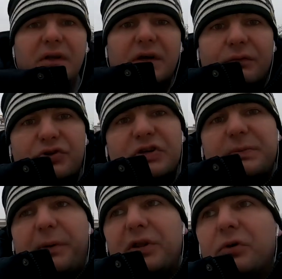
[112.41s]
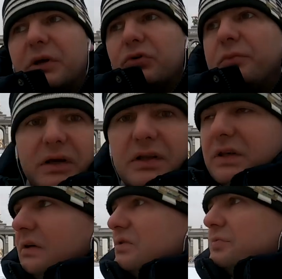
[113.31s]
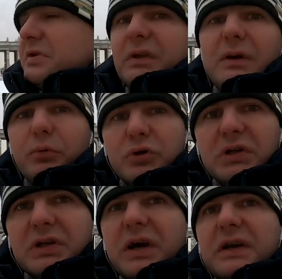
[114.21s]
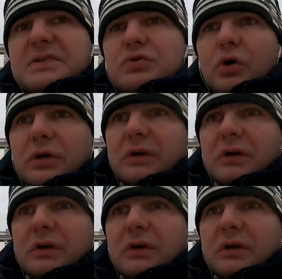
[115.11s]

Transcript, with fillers: Вот сейчас мы пройдем на то место, где, собственно, и будет это колесо.